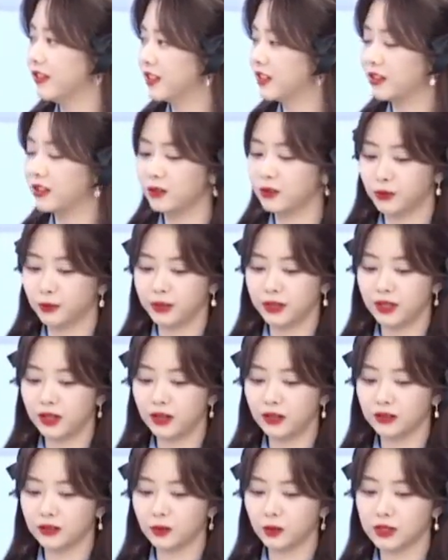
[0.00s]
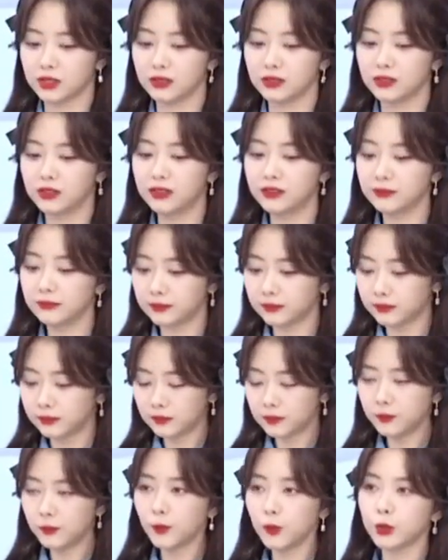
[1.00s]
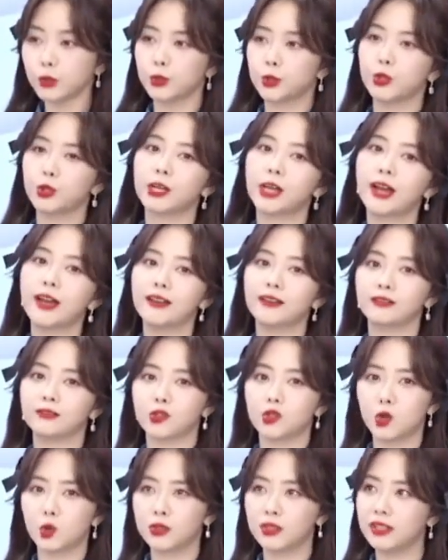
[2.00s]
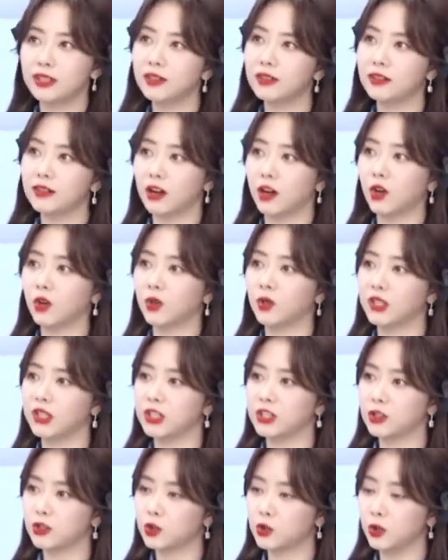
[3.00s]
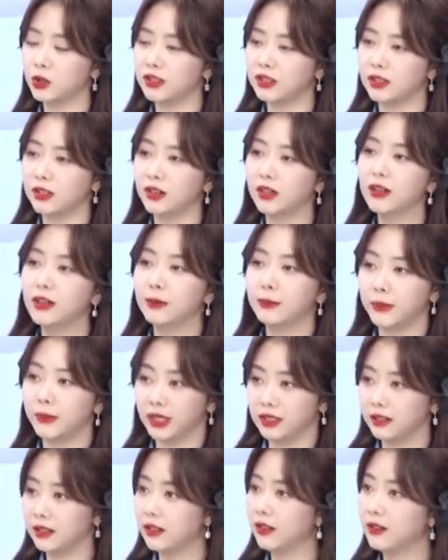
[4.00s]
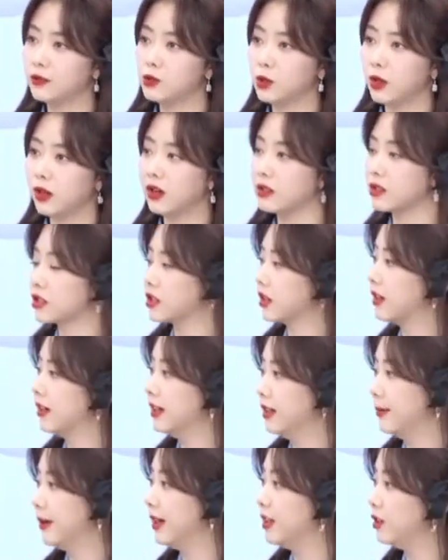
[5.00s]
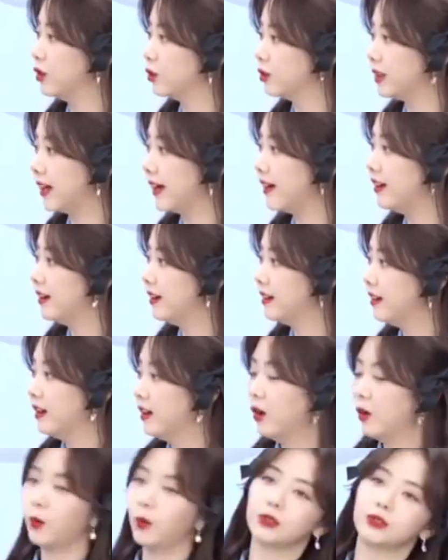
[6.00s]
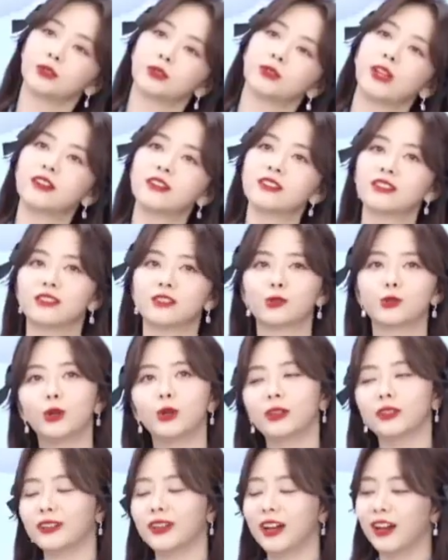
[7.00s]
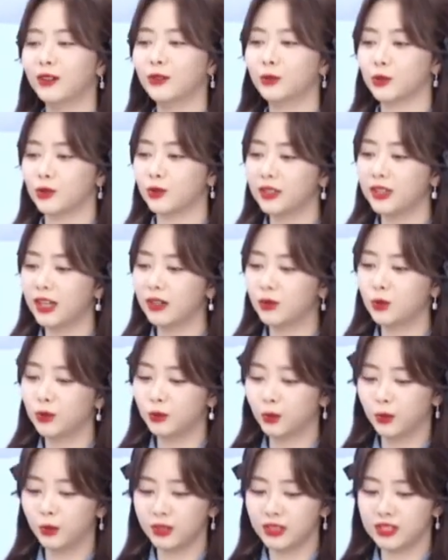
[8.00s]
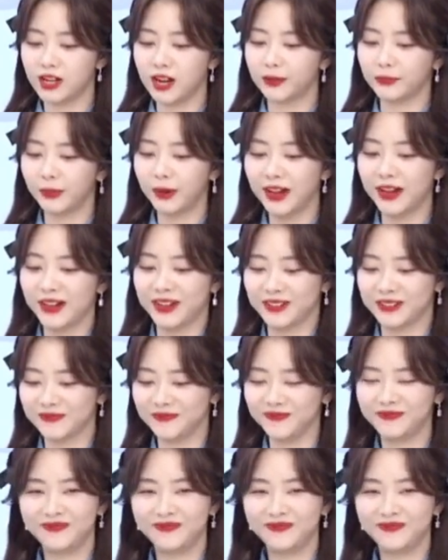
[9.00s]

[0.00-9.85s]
非常有必要的。我曾经去看中医，然后医生说你每天最好是喝一杯牛奶。嗯，我就当时说啊，我说那会不会长胖？